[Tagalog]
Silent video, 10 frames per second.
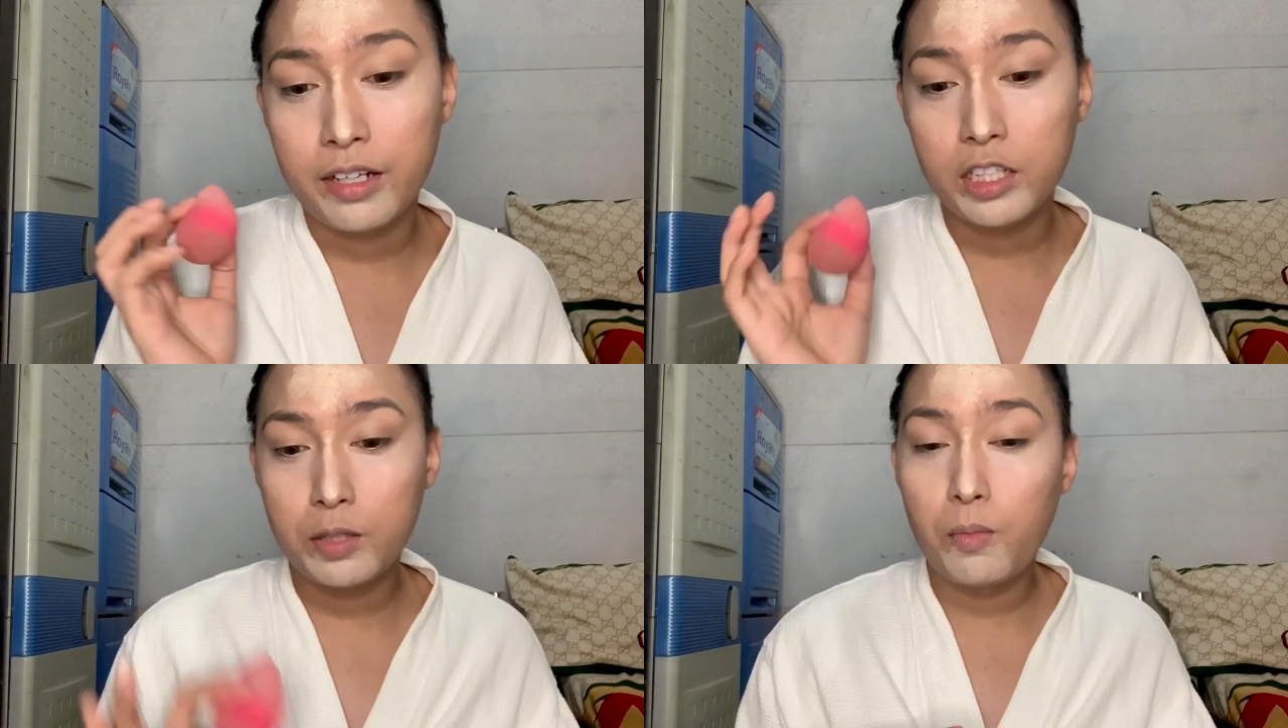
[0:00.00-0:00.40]

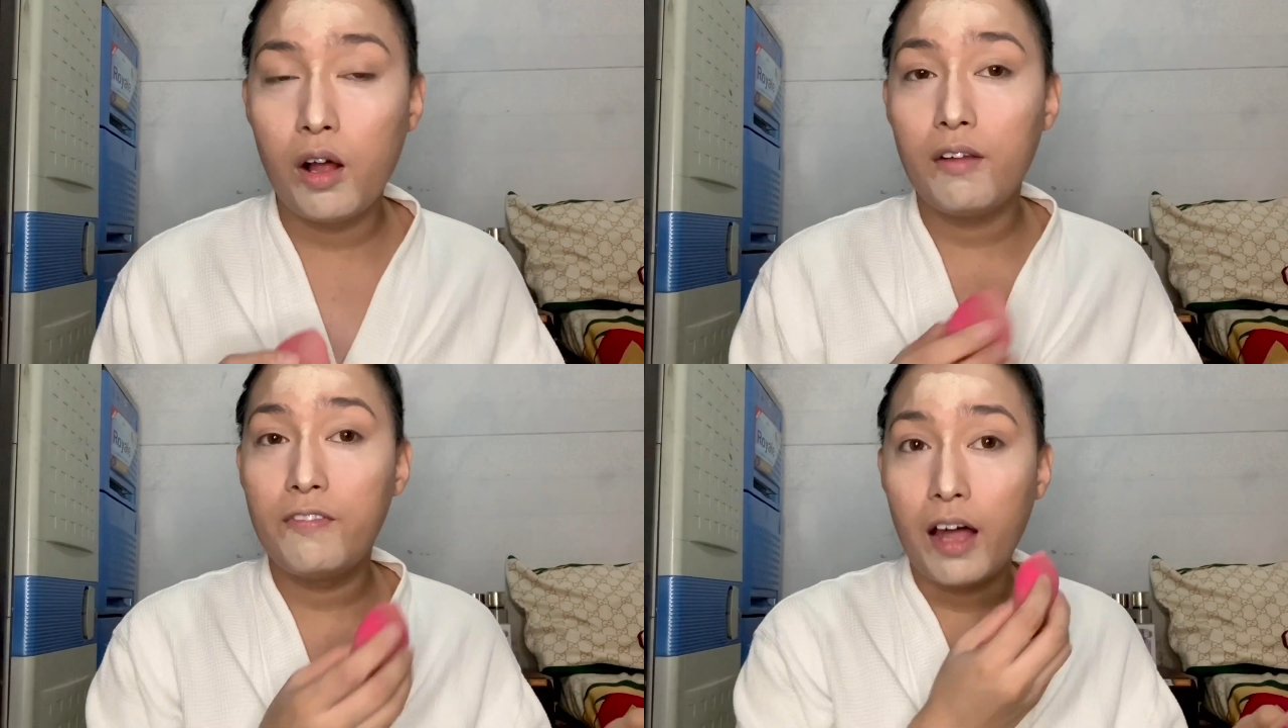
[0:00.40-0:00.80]

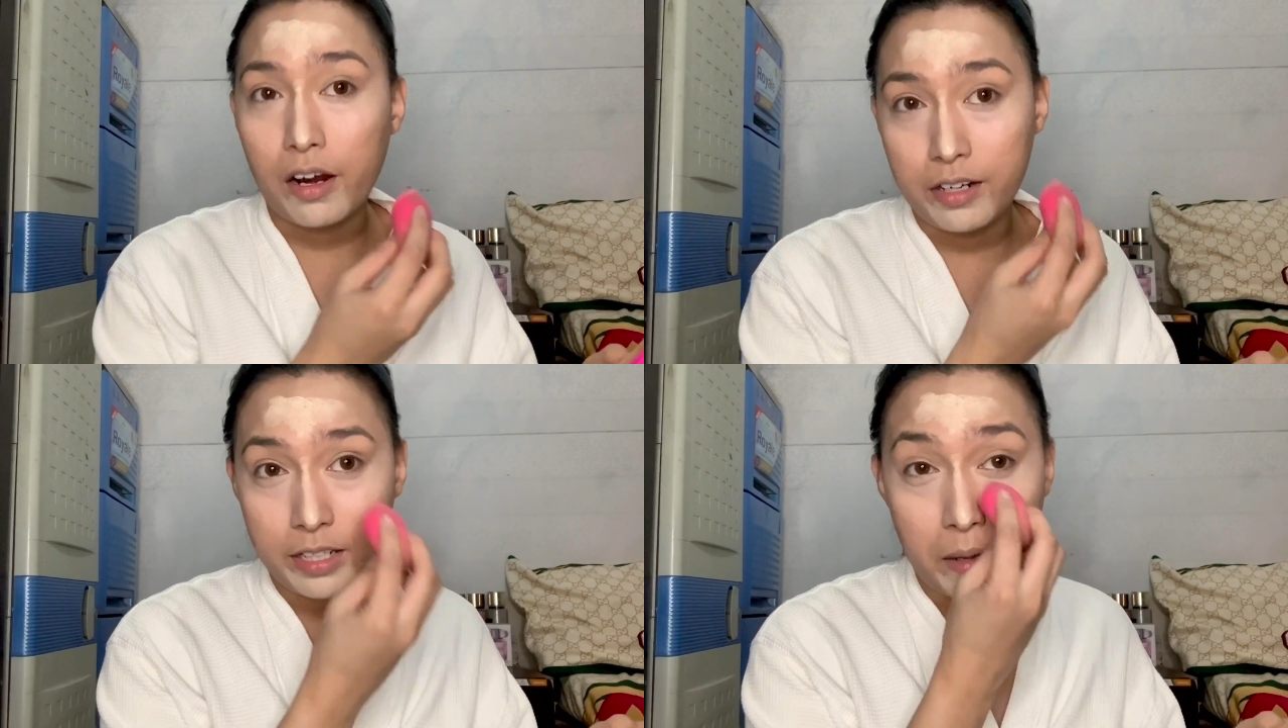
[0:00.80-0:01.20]
small
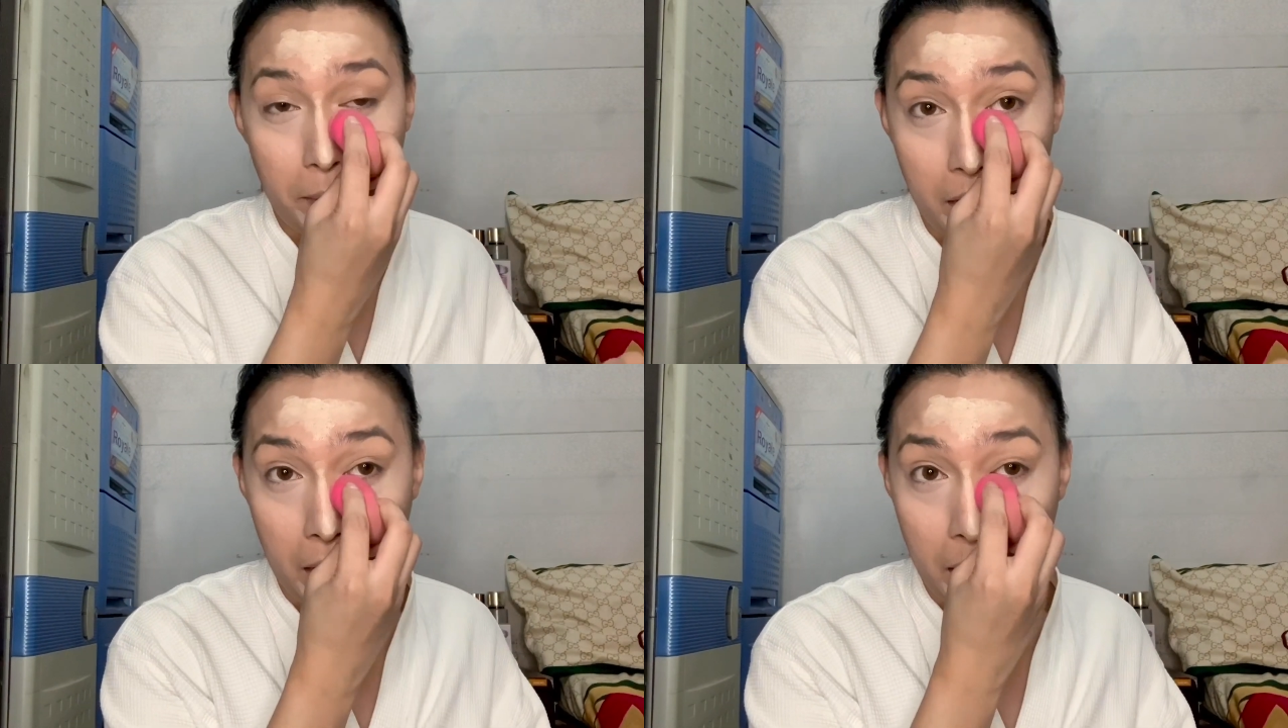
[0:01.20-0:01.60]
vloggers ka pa
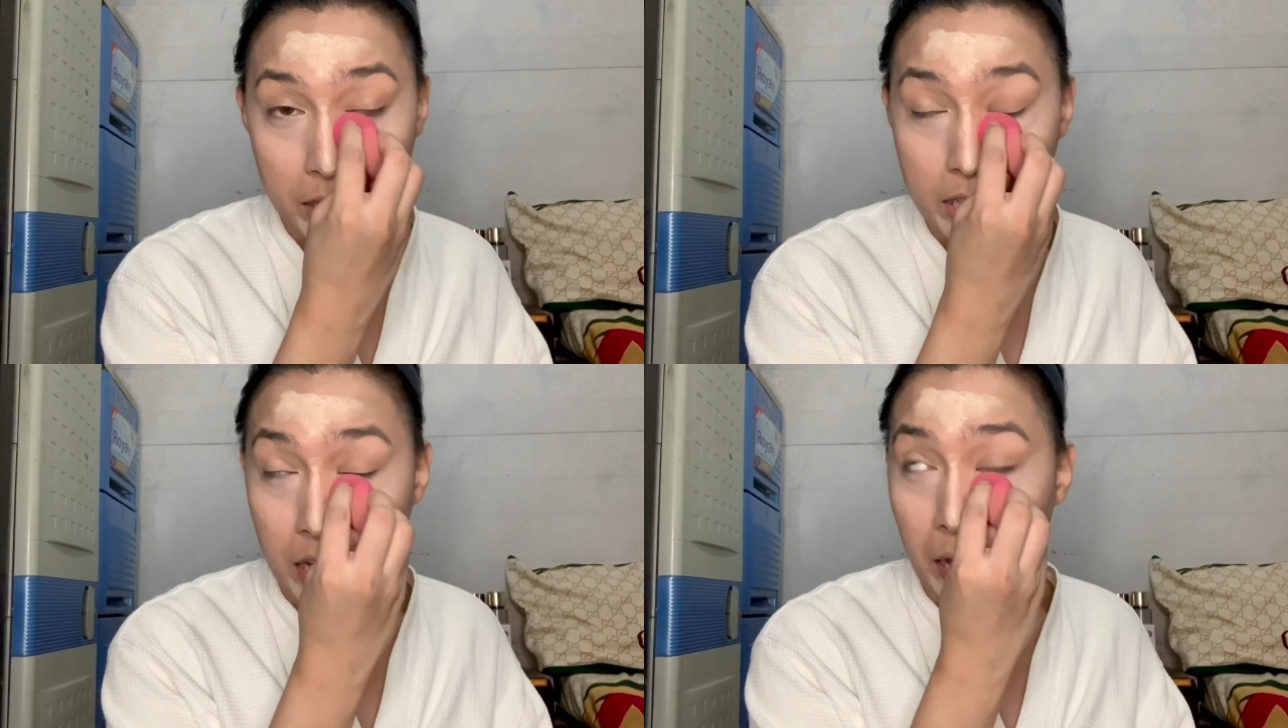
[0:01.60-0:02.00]
lang.
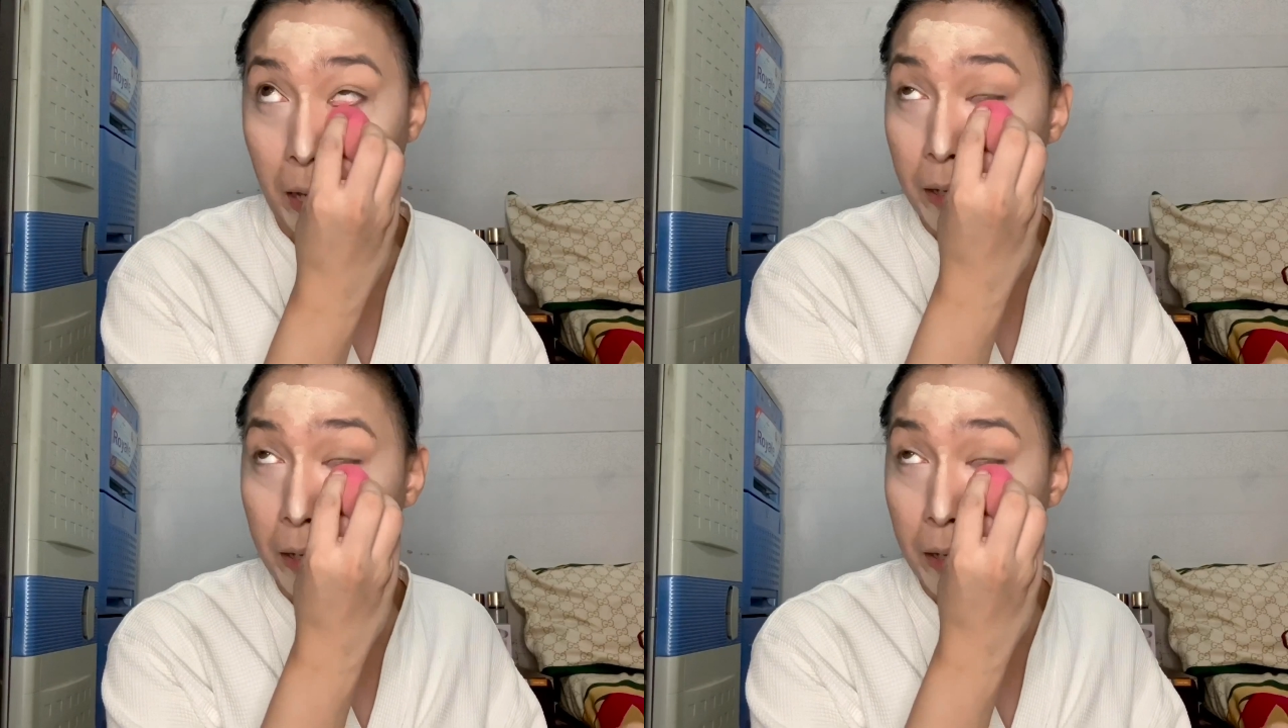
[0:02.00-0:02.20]
Kasi,